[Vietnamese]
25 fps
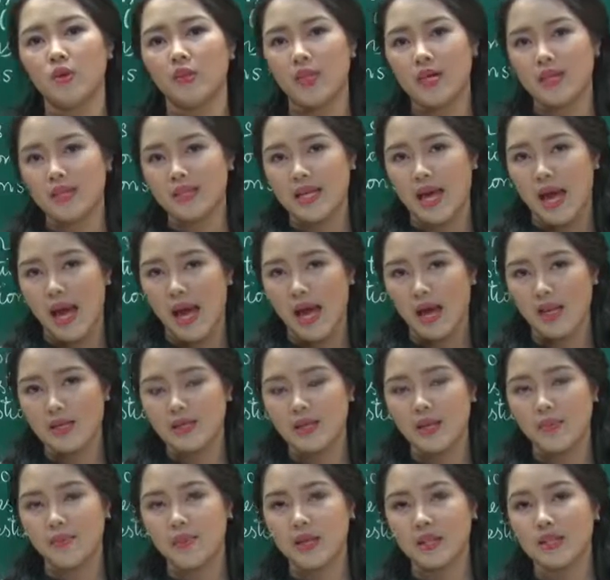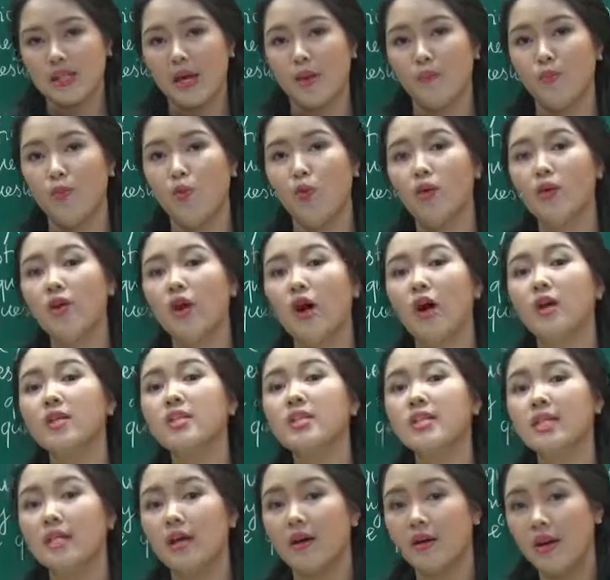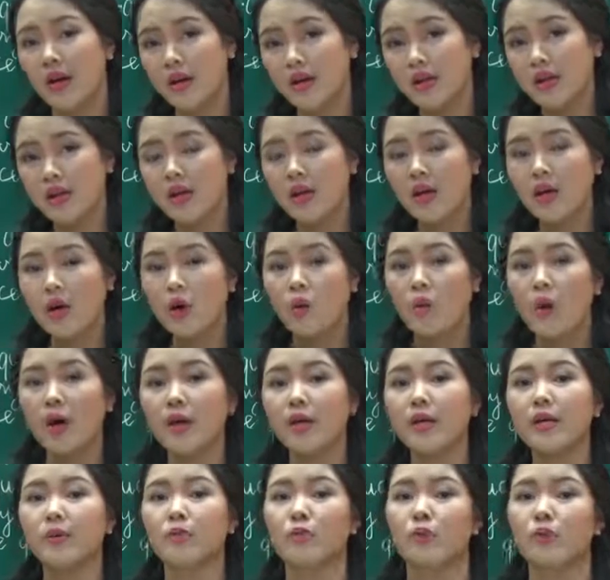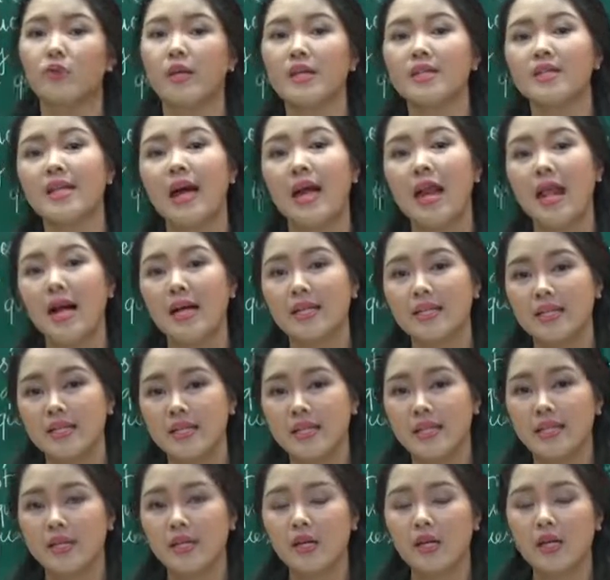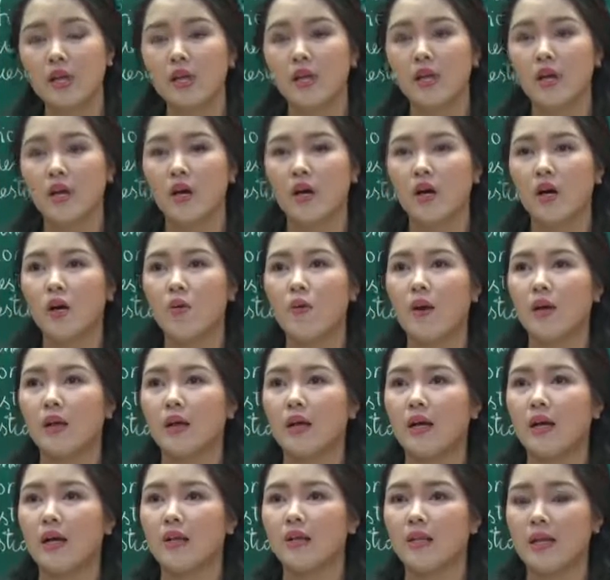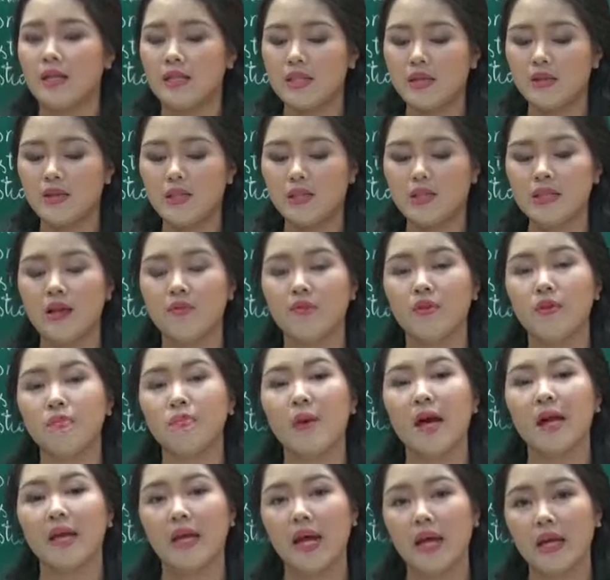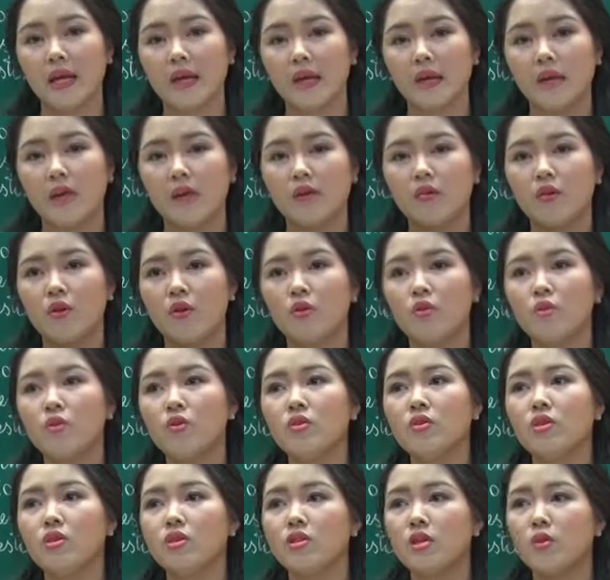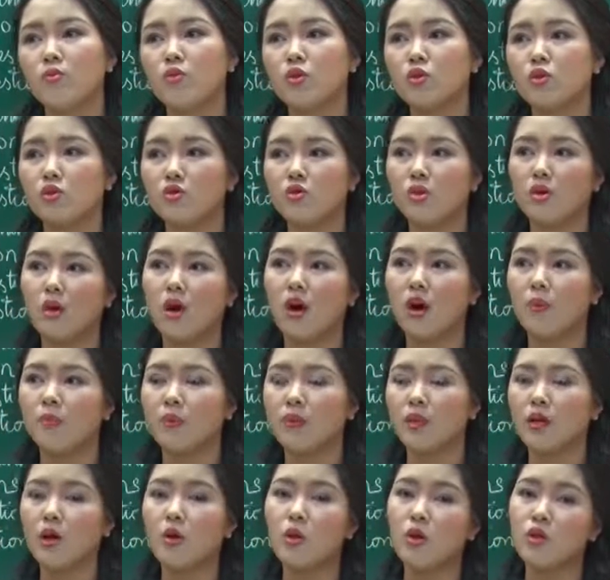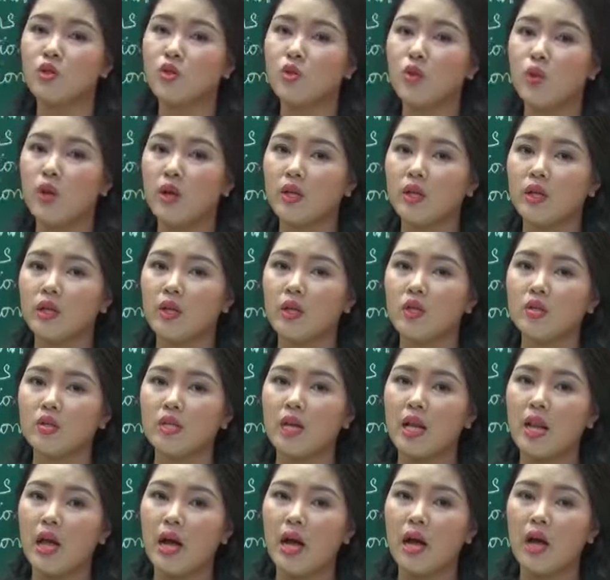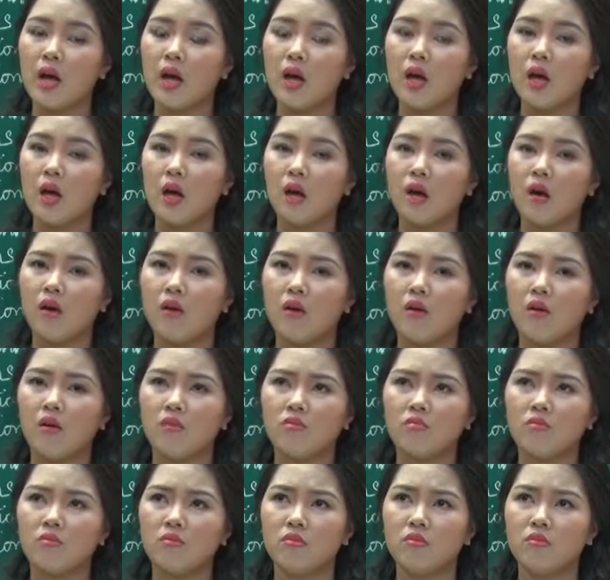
của tác giả xem tác giả muốn nói gì ở đây quan điểm của tác giả là gì đó, hoặc là tại sao tác giả viết bài này cũng có ở trong một số trường hợp thì câu hỏi suy luận thì nó sẽ là uh,